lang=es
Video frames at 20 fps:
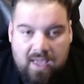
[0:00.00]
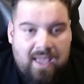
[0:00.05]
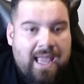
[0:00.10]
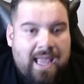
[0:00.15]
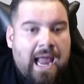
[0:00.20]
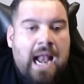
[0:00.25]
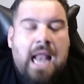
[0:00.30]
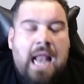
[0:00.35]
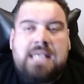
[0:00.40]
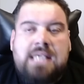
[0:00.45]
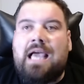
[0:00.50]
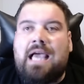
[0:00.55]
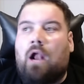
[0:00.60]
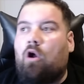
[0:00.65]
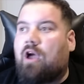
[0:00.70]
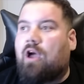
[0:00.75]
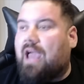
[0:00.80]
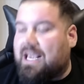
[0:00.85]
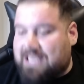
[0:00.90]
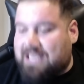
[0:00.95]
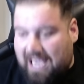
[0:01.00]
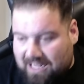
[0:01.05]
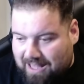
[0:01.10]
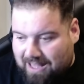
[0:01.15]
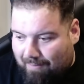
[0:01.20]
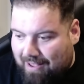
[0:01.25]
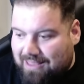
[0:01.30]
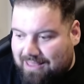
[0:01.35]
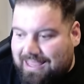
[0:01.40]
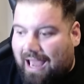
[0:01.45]
Y es a lo,
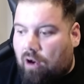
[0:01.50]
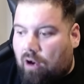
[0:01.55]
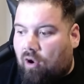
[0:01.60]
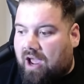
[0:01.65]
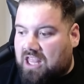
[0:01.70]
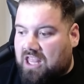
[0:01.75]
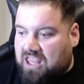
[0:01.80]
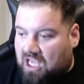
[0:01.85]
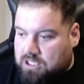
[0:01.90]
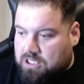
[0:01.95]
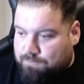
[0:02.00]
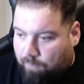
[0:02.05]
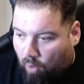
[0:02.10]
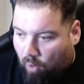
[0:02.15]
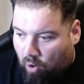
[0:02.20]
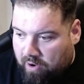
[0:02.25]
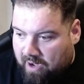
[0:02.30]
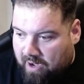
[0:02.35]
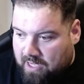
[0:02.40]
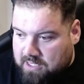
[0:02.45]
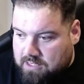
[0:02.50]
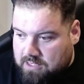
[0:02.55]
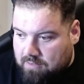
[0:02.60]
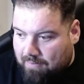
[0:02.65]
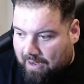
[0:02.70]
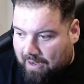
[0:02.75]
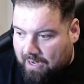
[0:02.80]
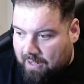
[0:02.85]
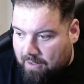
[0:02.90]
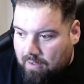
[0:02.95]
exactamente a lo que te expones,
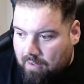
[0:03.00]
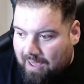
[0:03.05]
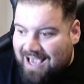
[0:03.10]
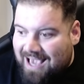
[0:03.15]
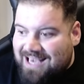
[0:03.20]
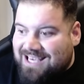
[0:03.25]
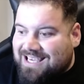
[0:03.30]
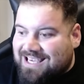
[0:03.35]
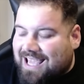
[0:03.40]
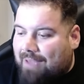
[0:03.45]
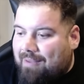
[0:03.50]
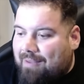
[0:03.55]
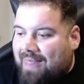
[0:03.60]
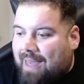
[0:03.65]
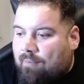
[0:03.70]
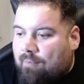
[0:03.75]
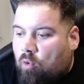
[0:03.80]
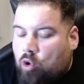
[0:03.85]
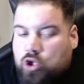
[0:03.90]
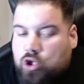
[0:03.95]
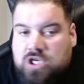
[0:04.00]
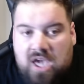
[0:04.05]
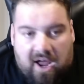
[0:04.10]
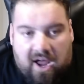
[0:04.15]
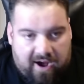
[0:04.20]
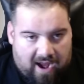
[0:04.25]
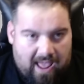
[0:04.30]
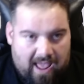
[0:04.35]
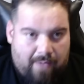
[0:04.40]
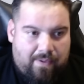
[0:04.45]
¿vale? Es que me da mucha
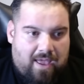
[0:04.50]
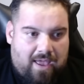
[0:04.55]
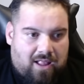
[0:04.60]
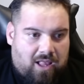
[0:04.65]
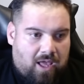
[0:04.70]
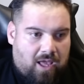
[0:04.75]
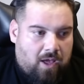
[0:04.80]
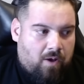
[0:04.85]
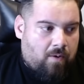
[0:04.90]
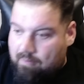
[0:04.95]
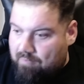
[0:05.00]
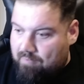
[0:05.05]
rabia, tío.